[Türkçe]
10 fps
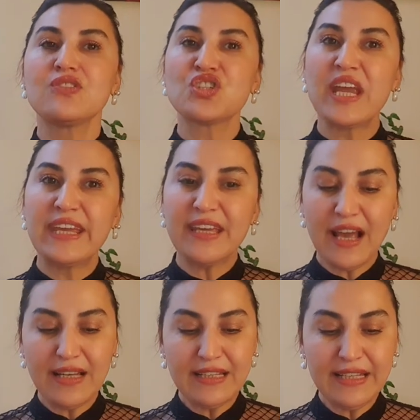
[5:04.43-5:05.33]

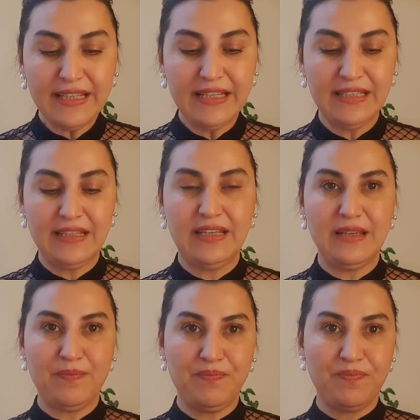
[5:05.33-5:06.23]
Çengelli
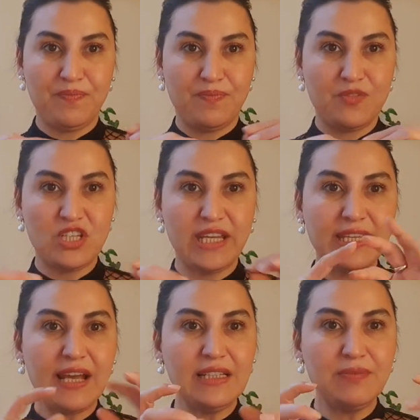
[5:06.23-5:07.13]
iğneyi
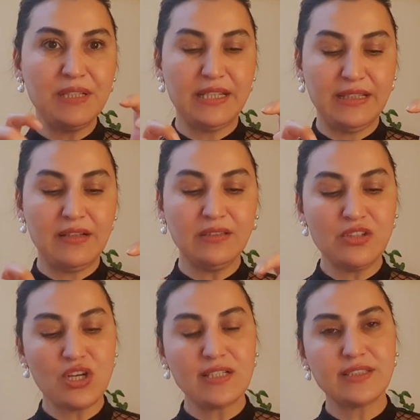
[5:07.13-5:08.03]
çengelli bir iğne
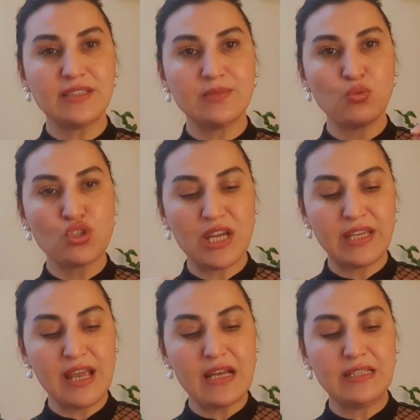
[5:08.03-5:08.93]
alacaksınız. Bu
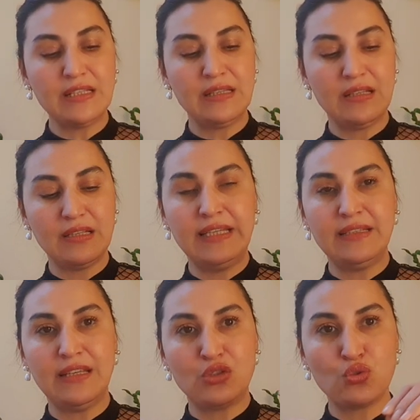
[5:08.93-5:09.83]
çengelli
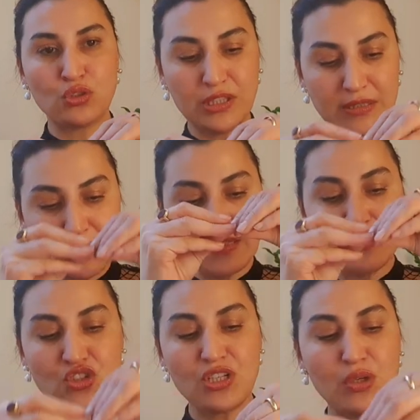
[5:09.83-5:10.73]
iğneyi cüzdanınızın
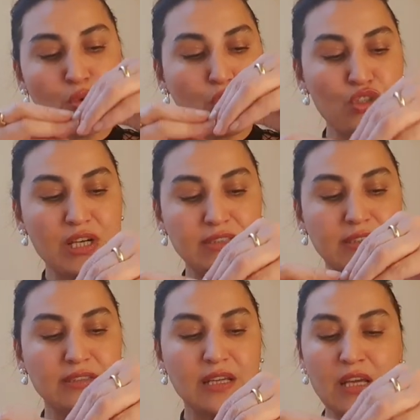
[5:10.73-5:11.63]
içine
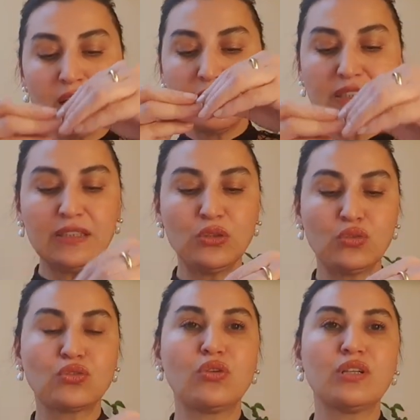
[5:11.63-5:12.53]
koyacaksınız. 40
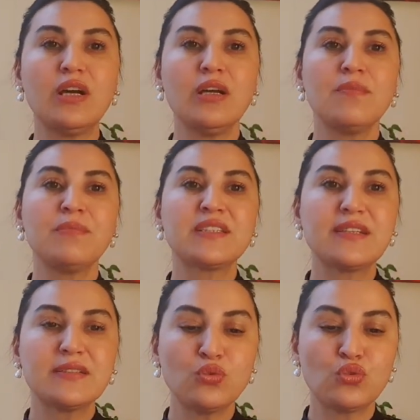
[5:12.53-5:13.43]
gün sonra
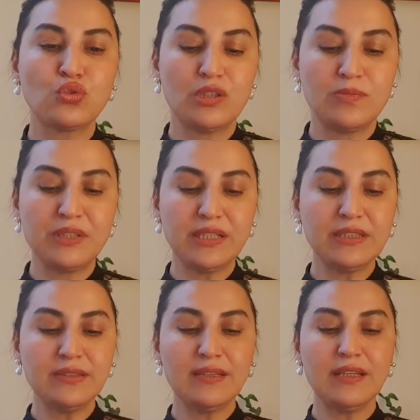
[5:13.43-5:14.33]
mezarın üstüne
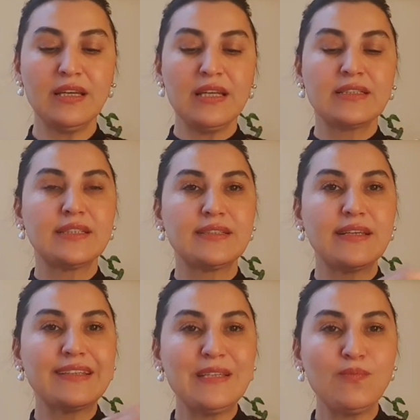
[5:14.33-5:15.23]
bırakın ki
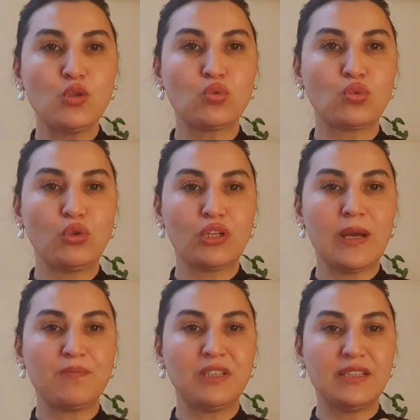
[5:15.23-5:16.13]
size kim kötülük
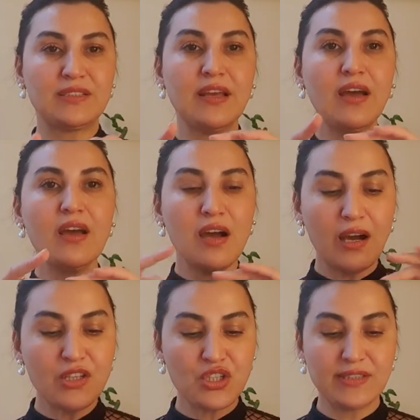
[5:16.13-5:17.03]
yaptıysa
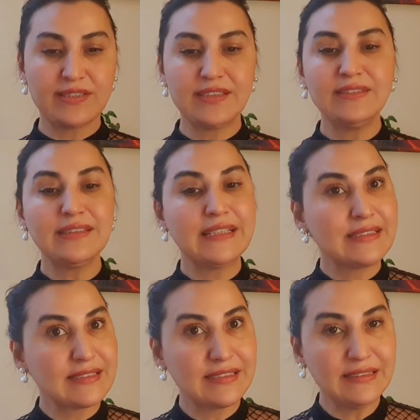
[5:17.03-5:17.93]
açılsın
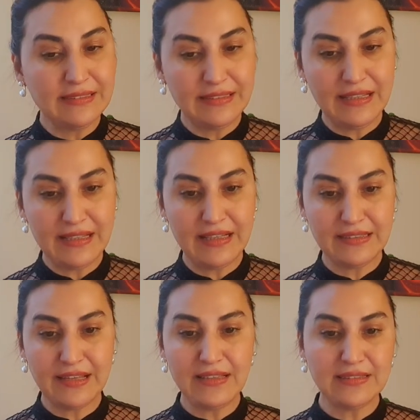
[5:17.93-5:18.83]
gitsin
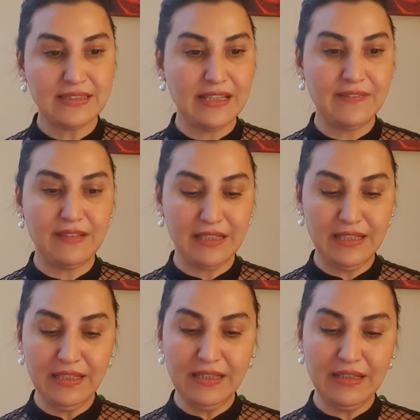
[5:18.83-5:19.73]
diyerekten
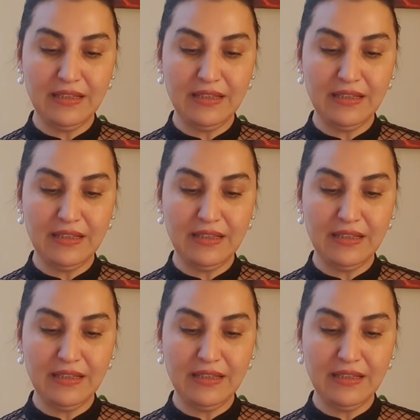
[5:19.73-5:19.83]
sevgili